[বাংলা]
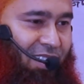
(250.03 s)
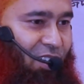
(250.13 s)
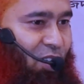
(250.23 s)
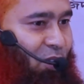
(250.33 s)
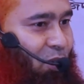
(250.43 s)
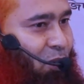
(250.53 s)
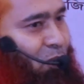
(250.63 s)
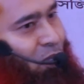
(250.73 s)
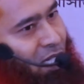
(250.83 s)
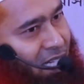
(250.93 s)
তাহলে ও
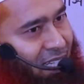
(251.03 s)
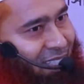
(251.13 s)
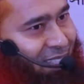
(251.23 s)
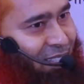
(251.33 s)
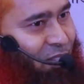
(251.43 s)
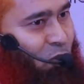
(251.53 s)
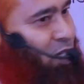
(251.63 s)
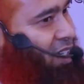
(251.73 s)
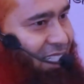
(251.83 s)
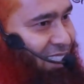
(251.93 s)
উঠে
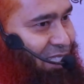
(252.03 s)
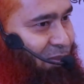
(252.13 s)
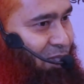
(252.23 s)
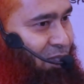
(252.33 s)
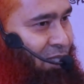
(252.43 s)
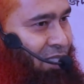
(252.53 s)
উঠে নিয়ে যাবে